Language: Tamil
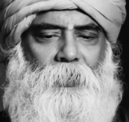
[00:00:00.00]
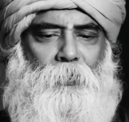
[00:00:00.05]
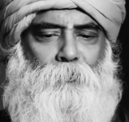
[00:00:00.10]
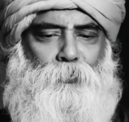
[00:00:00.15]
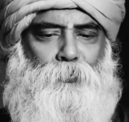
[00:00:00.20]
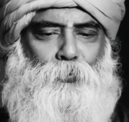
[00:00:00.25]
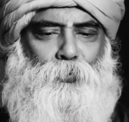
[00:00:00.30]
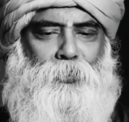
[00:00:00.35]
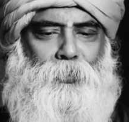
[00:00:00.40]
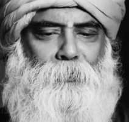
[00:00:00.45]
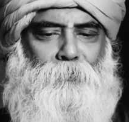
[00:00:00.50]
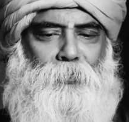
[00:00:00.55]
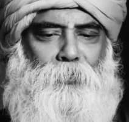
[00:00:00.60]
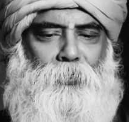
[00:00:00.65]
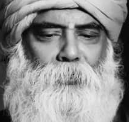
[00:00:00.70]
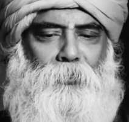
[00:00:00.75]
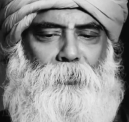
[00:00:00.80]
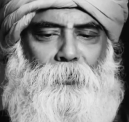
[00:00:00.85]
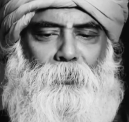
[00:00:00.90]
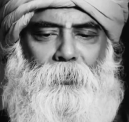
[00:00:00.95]
என் புருஷன்
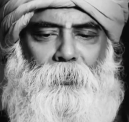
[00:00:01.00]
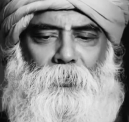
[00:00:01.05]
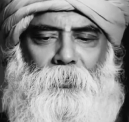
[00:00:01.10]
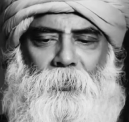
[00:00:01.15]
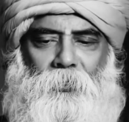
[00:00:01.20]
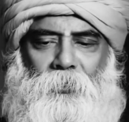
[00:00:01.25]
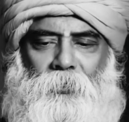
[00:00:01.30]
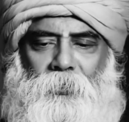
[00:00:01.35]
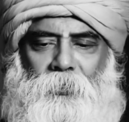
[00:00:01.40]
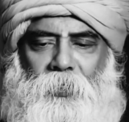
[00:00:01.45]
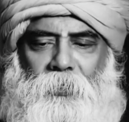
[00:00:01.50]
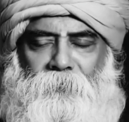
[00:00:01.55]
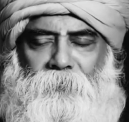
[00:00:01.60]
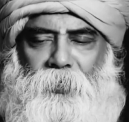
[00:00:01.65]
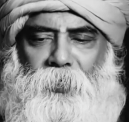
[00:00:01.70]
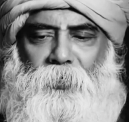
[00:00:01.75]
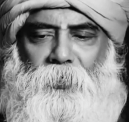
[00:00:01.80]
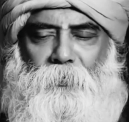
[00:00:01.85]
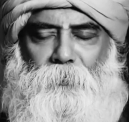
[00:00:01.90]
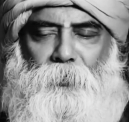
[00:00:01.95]
இப்படி இருக்கணும்
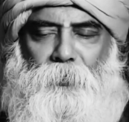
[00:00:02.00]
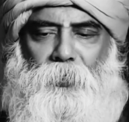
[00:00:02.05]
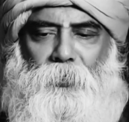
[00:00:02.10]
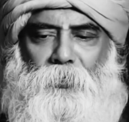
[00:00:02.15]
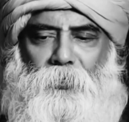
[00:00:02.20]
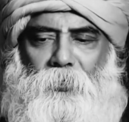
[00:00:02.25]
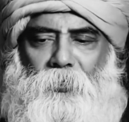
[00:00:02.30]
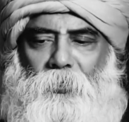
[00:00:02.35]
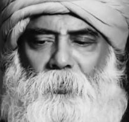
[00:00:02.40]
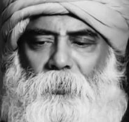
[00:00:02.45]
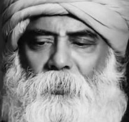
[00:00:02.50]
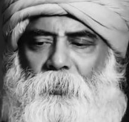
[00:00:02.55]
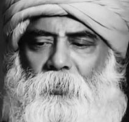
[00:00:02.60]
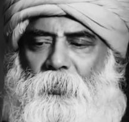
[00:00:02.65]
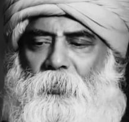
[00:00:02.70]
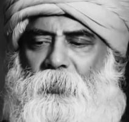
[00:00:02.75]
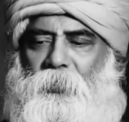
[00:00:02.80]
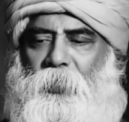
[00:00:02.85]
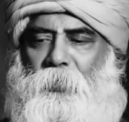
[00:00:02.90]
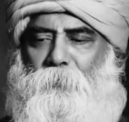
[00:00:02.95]
என் வீடு இப்படி இருக்கணும்
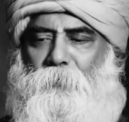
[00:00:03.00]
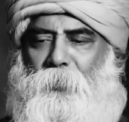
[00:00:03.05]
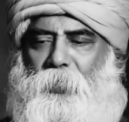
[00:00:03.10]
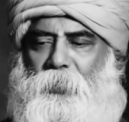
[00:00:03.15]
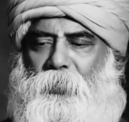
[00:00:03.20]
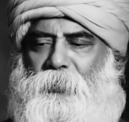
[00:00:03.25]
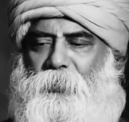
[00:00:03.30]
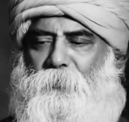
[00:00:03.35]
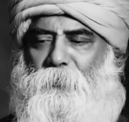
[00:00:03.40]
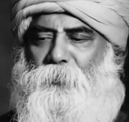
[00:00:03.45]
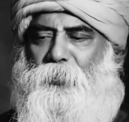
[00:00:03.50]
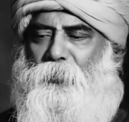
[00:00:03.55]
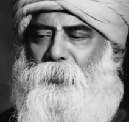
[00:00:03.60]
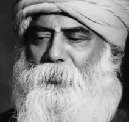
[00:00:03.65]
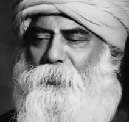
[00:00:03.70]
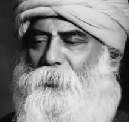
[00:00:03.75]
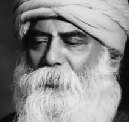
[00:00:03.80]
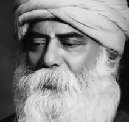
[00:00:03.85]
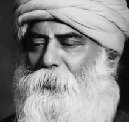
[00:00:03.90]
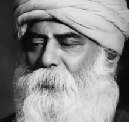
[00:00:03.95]
என் பாஸ் இப்படி
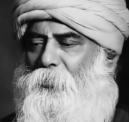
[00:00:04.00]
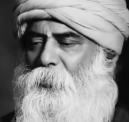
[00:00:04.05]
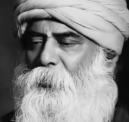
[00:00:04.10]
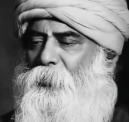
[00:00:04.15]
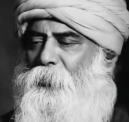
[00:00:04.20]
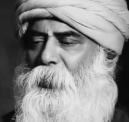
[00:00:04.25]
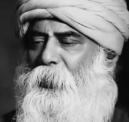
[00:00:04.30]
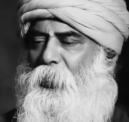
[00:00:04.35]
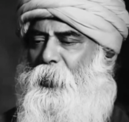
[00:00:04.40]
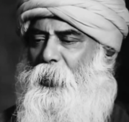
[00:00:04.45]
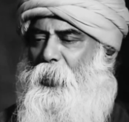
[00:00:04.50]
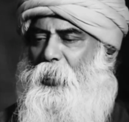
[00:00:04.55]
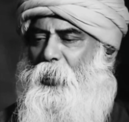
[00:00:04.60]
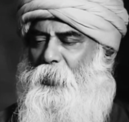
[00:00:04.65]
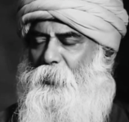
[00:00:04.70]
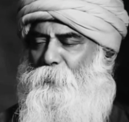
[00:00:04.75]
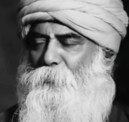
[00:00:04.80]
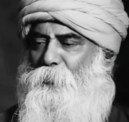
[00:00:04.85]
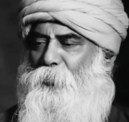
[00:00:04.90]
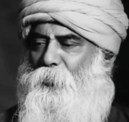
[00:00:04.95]
இருக்கணும் என்
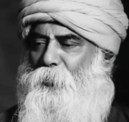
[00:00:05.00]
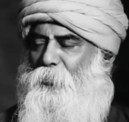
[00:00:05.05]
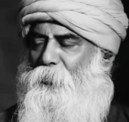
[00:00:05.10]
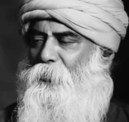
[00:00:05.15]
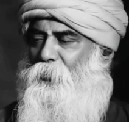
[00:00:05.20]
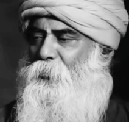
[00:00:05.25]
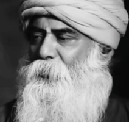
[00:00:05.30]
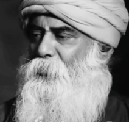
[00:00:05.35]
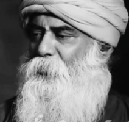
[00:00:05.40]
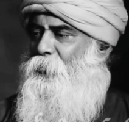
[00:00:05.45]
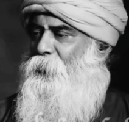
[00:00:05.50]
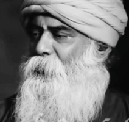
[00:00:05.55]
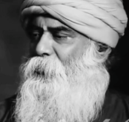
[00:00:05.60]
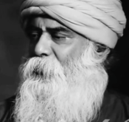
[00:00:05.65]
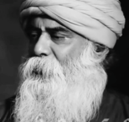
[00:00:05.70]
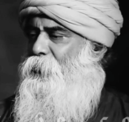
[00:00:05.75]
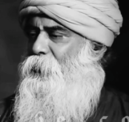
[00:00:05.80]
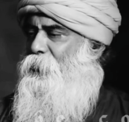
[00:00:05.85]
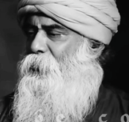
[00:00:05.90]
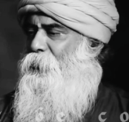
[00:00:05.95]
கார் இப்படி இருக்கணும்
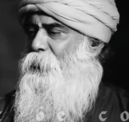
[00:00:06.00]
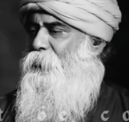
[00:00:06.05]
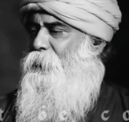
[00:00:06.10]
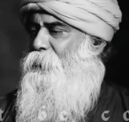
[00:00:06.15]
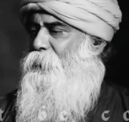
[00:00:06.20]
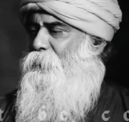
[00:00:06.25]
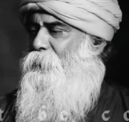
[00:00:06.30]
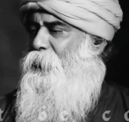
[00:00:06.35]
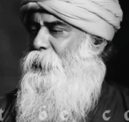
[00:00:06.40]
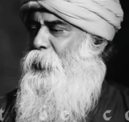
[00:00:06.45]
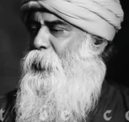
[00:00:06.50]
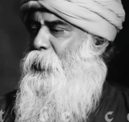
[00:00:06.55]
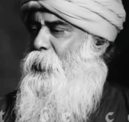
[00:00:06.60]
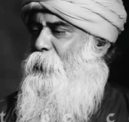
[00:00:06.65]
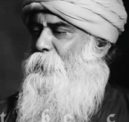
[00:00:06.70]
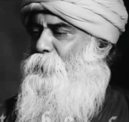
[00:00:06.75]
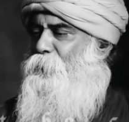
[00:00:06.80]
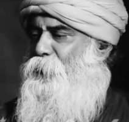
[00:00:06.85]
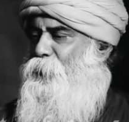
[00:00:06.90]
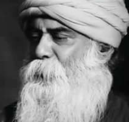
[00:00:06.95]

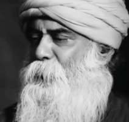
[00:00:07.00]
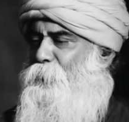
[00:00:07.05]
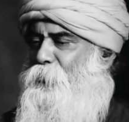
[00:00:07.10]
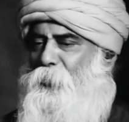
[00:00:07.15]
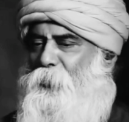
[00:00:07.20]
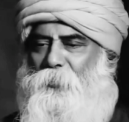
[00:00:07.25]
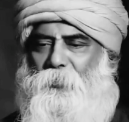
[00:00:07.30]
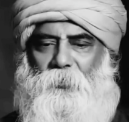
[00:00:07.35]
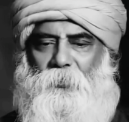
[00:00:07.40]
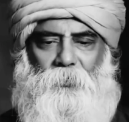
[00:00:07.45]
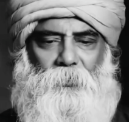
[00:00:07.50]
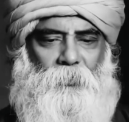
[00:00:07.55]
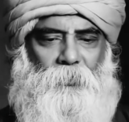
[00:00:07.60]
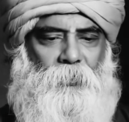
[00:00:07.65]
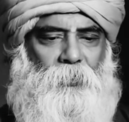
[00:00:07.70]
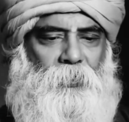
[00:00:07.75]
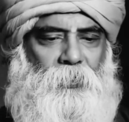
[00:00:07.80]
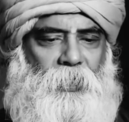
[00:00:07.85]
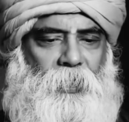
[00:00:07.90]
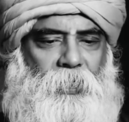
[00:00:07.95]
என் ஆஃபீஸ் இப்படி இருக்கணும்
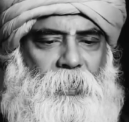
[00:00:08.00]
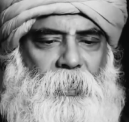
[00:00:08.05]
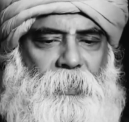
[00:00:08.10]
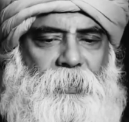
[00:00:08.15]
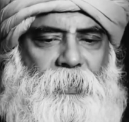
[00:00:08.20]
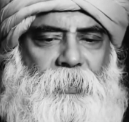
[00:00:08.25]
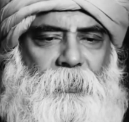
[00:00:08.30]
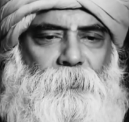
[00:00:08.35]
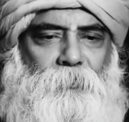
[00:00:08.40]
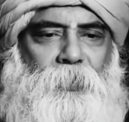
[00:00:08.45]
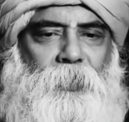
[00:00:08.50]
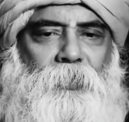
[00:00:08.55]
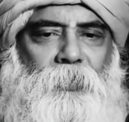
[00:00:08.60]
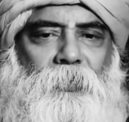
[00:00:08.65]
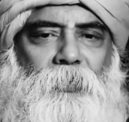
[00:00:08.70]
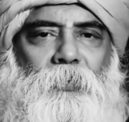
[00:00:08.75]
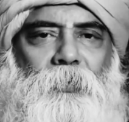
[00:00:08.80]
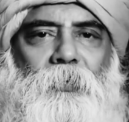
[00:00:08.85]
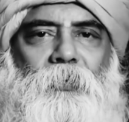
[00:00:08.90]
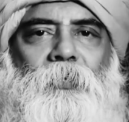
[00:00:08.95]
என் ட்ரெஸ் இப்படி
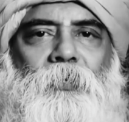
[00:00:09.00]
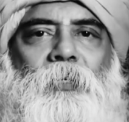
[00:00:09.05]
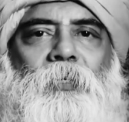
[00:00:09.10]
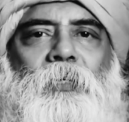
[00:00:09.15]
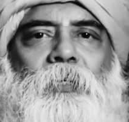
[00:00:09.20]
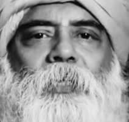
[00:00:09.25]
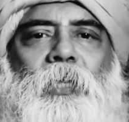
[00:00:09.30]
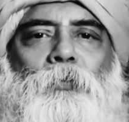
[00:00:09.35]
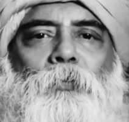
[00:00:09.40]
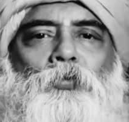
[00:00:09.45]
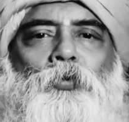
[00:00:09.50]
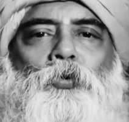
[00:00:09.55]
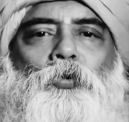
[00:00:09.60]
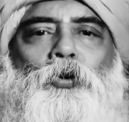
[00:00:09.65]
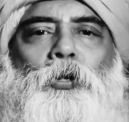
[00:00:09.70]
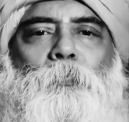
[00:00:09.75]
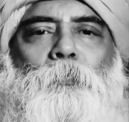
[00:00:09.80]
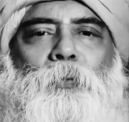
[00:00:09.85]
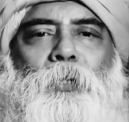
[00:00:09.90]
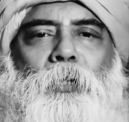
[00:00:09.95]
இருக்கணும் என்
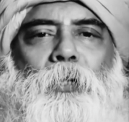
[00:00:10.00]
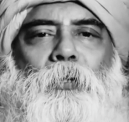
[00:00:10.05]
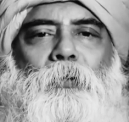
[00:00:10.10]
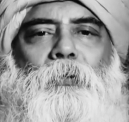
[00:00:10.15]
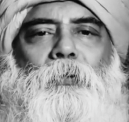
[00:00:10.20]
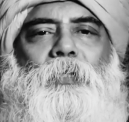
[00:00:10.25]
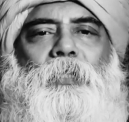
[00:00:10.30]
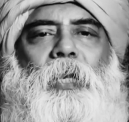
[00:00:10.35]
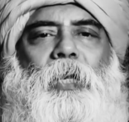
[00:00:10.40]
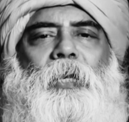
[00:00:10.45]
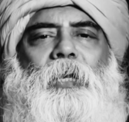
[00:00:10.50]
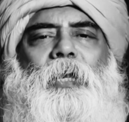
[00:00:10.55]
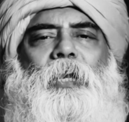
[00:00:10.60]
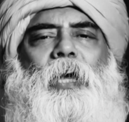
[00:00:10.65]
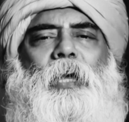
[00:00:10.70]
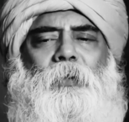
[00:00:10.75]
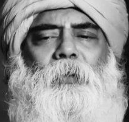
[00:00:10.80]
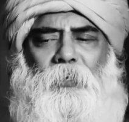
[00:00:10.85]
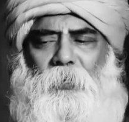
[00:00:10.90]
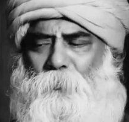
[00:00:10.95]
ஊர் இப்படி இருக்கணும்
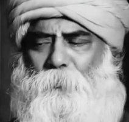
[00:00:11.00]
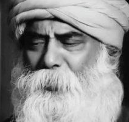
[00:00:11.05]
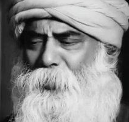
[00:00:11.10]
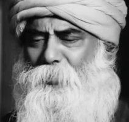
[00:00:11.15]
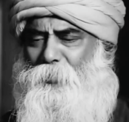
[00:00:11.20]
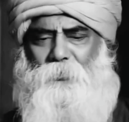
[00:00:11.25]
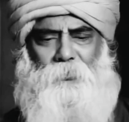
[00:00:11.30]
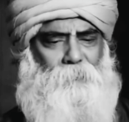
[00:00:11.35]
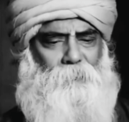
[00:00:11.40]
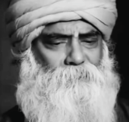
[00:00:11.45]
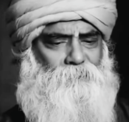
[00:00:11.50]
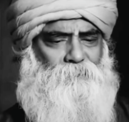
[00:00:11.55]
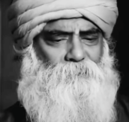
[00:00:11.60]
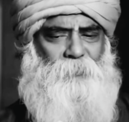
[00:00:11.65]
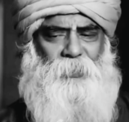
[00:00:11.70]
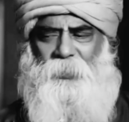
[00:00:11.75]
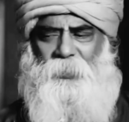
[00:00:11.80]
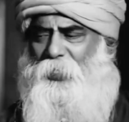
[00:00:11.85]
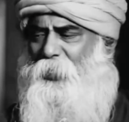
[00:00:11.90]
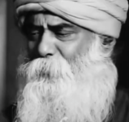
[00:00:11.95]
இதெல்லாம் இப்படி இருக்கணும்
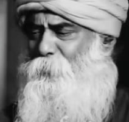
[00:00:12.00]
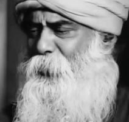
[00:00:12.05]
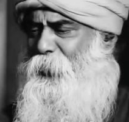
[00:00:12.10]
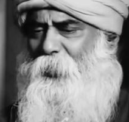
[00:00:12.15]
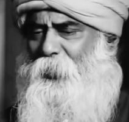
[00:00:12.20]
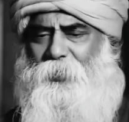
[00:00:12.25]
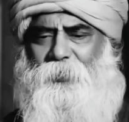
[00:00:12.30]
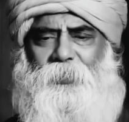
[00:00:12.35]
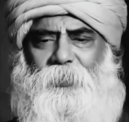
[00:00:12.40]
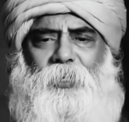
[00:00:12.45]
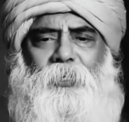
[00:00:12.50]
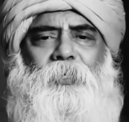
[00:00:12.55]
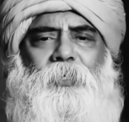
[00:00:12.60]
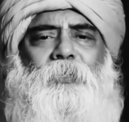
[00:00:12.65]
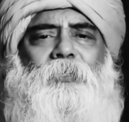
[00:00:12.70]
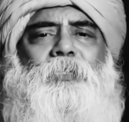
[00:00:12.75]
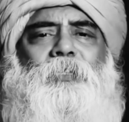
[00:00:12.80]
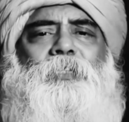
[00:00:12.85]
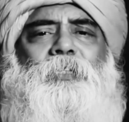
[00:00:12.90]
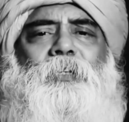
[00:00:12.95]
இதெல்லாம் இப்படி கரெக்டாக
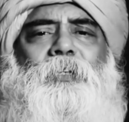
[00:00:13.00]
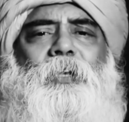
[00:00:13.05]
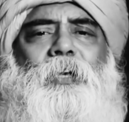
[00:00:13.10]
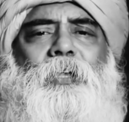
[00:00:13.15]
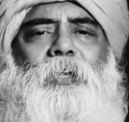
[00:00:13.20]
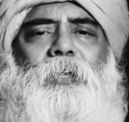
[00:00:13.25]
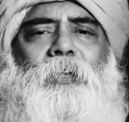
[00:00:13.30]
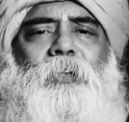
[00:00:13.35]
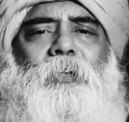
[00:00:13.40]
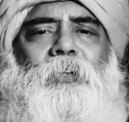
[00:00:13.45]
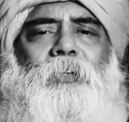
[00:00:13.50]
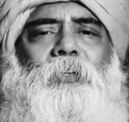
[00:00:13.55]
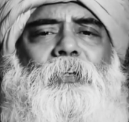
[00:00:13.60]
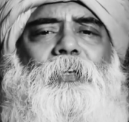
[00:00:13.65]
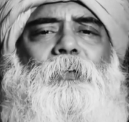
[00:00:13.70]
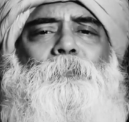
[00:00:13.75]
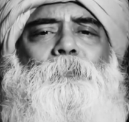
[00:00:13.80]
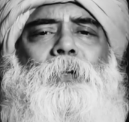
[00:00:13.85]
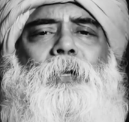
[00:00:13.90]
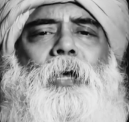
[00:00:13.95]
இருந்துச்சுன்னா
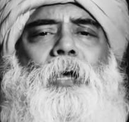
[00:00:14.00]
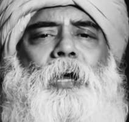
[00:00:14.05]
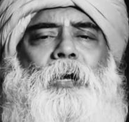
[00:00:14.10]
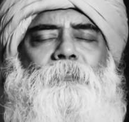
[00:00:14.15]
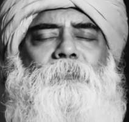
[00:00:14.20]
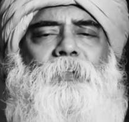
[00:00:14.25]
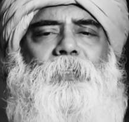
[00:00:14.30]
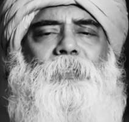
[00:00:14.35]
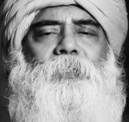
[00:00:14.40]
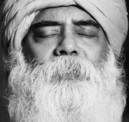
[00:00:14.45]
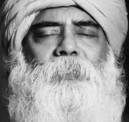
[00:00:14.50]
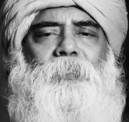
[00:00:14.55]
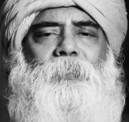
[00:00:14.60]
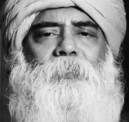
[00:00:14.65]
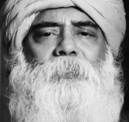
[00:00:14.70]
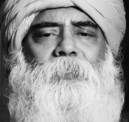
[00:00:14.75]
இப்போ நான் வந்து